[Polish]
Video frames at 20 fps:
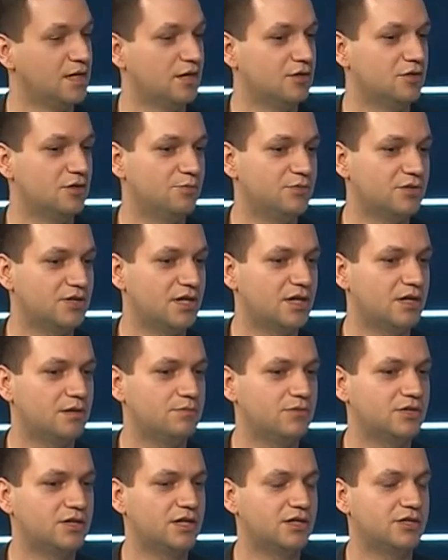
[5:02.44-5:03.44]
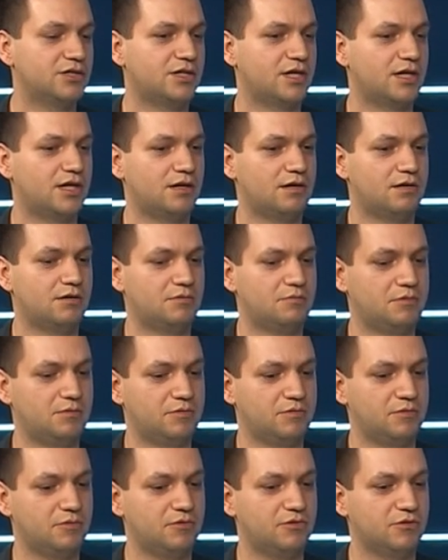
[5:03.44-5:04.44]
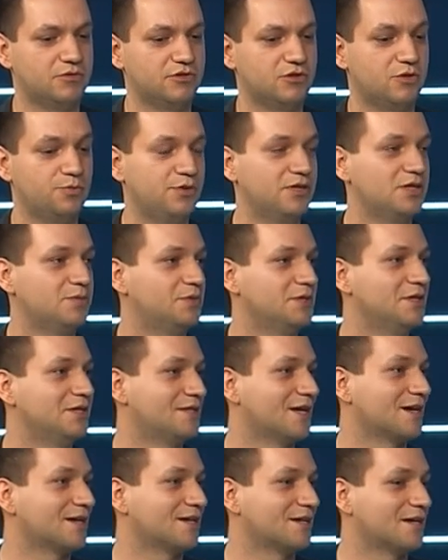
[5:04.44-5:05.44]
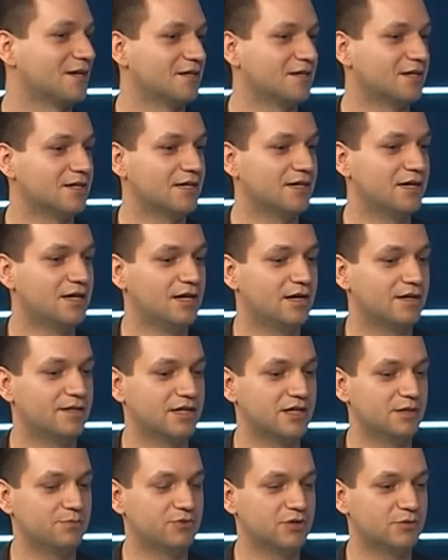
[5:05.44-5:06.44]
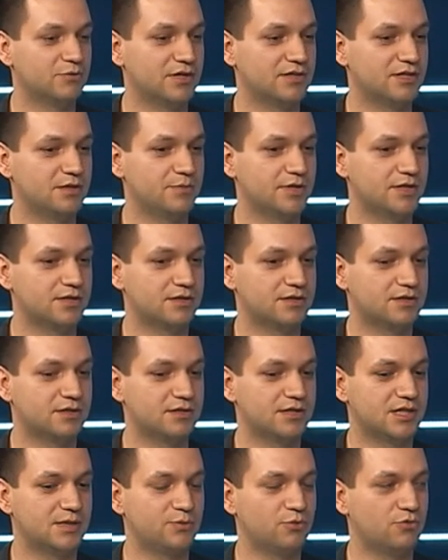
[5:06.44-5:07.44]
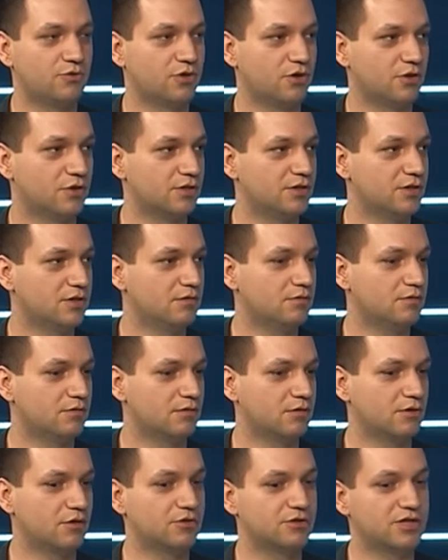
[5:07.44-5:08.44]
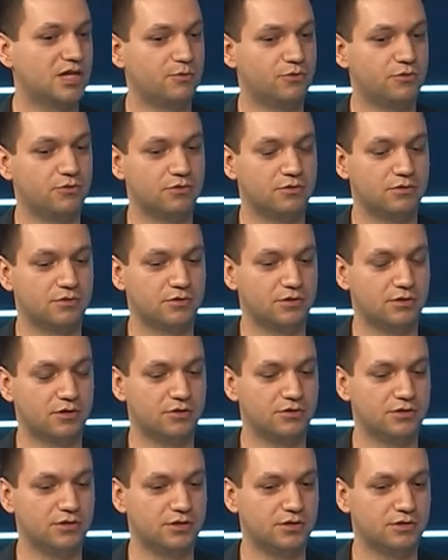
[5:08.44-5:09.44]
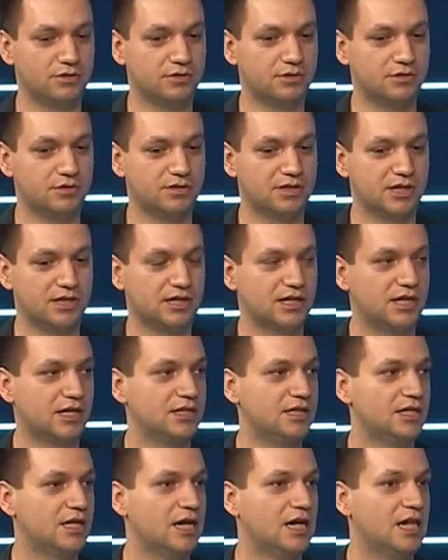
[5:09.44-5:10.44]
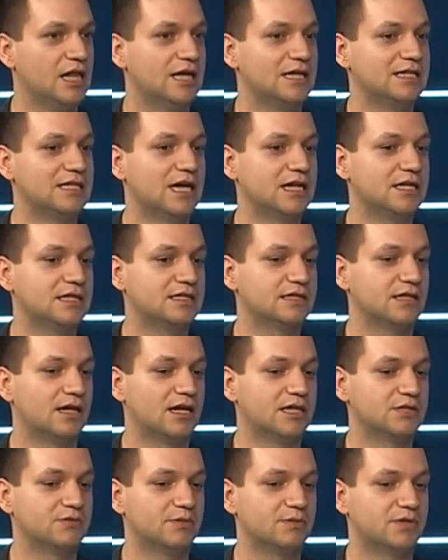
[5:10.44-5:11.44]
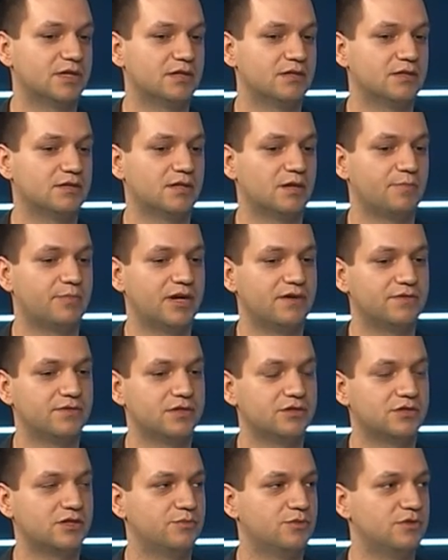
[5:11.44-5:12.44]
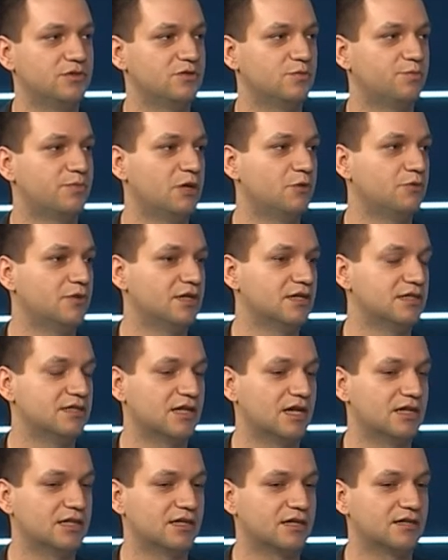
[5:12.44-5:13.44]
No myślę, myślę, że e, zrobiliby i tak karierę. Takim przykładem jest zespół Kroki. Rok temu e, oni zagrali. Ja ich znalazłem, kiedy naprawdę jeszcze byli zupełnie nieznani.